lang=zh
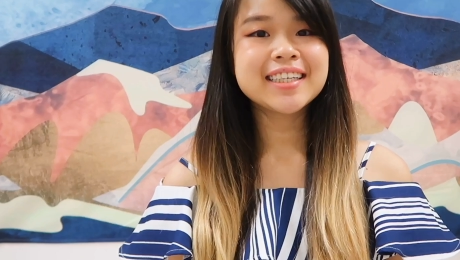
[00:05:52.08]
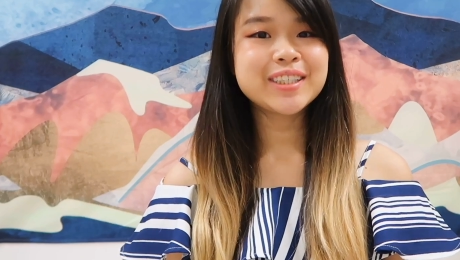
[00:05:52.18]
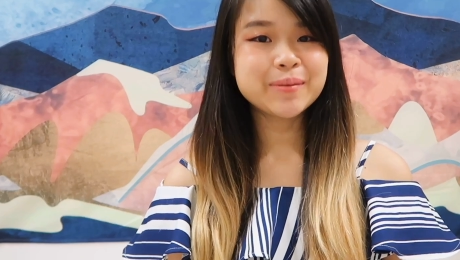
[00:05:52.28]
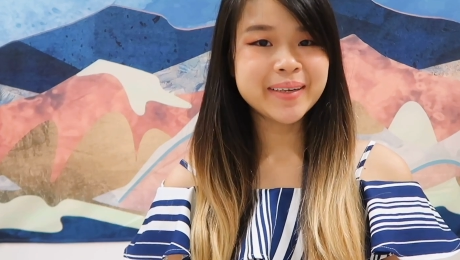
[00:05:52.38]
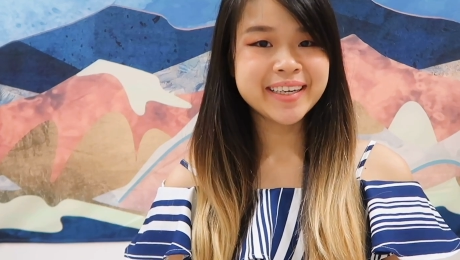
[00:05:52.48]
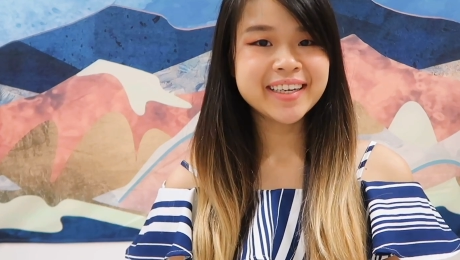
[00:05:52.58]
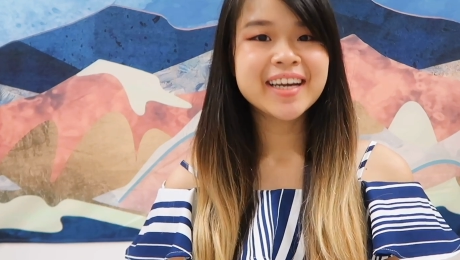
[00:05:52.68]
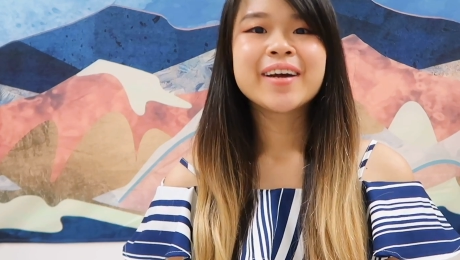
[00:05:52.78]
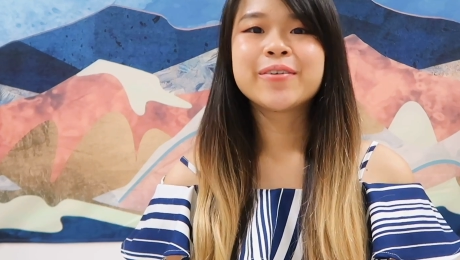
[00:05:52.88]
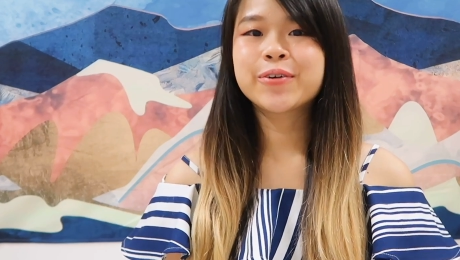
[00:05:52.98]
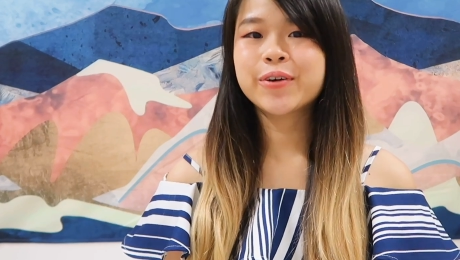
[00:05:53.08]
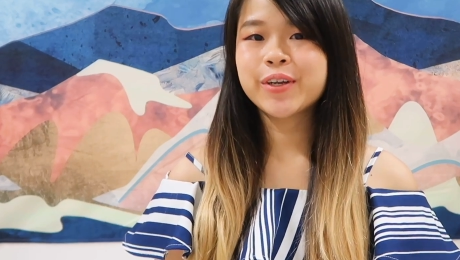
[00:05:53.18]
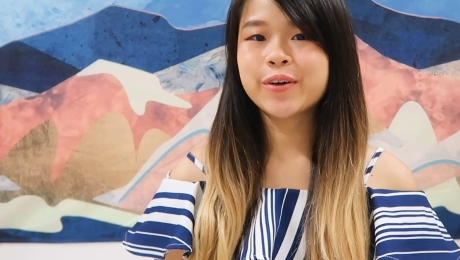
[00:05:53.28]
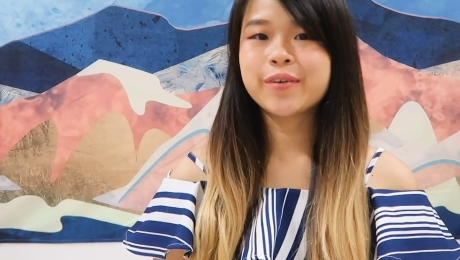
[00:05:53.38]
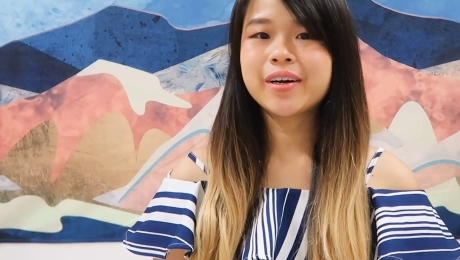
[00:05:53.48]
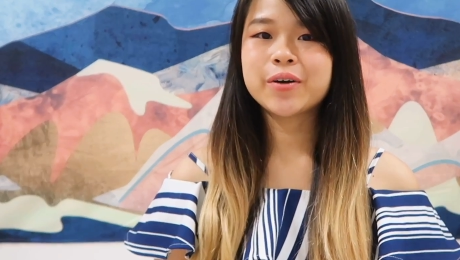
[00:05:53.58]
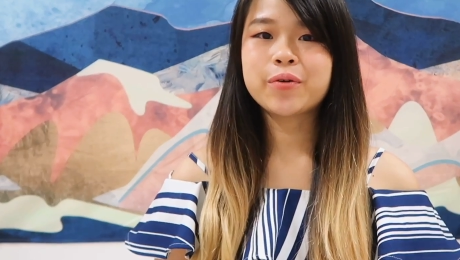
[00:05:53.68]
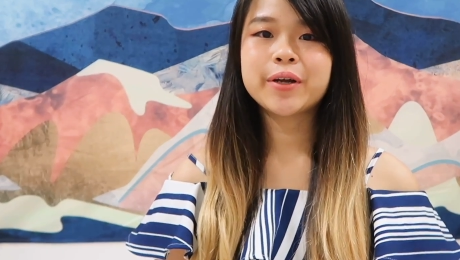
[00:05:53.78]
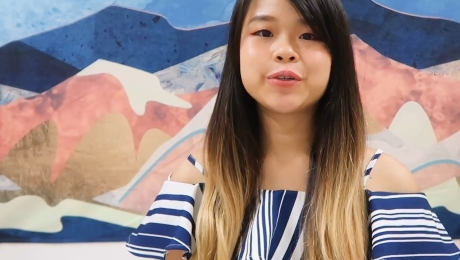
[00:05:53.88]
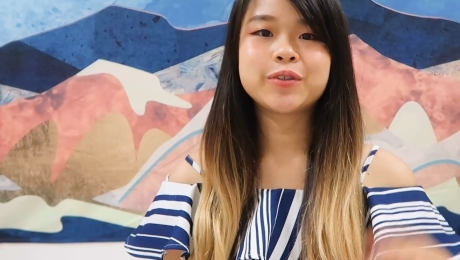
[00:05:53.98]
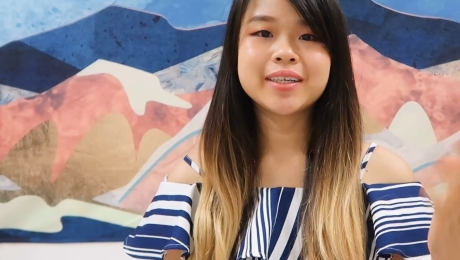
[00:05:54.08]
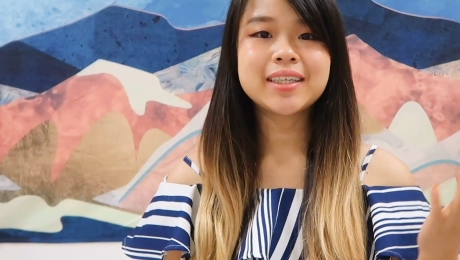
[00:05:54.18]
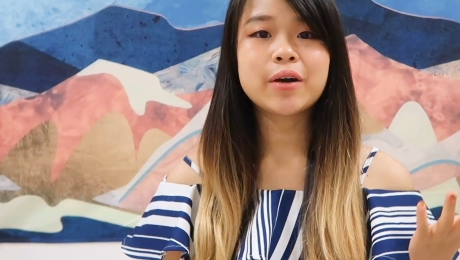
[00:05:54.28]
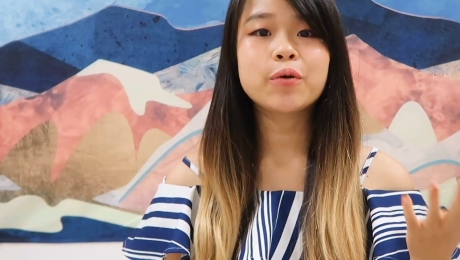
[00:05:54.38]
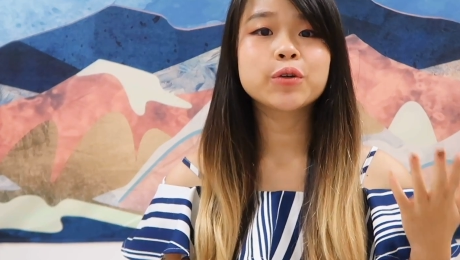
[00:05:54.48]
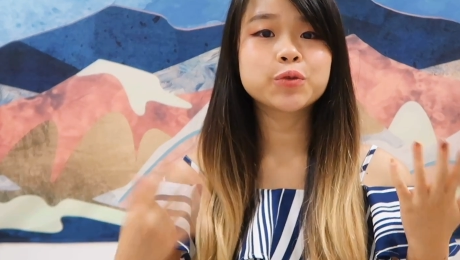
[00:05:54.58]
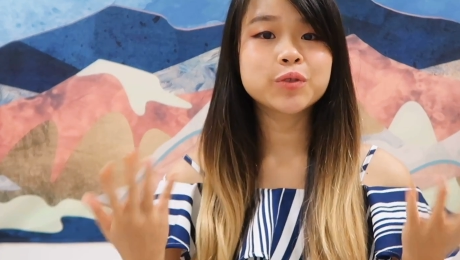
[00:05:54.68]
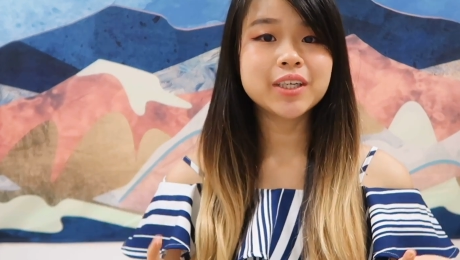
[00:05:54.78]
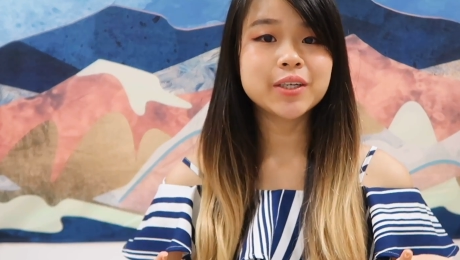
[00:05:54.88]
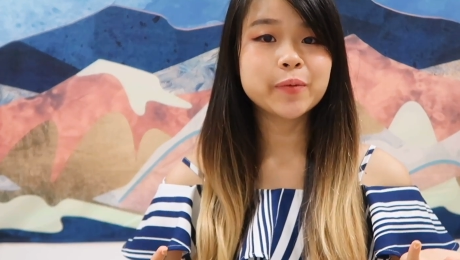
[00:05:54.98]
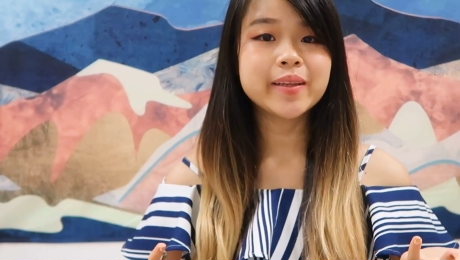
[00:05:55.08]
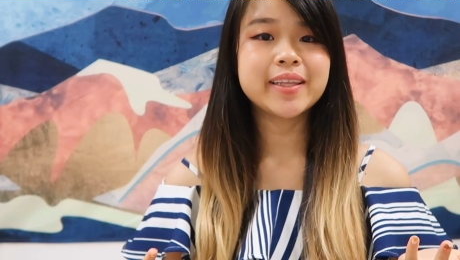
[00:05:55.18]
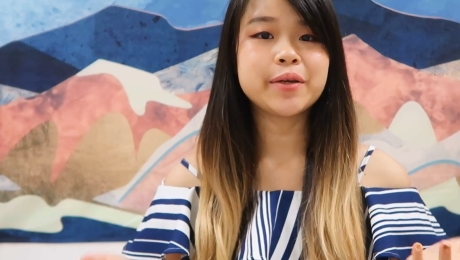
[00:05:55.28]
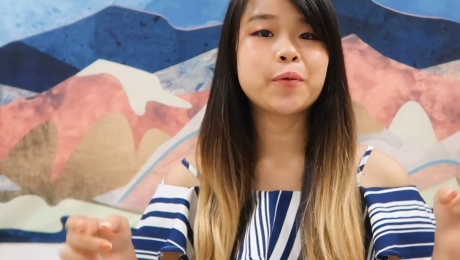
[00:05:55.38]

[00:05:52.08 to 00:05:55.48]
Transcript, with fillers: 的视频。如果你有任何关于学校或宿舍的问题，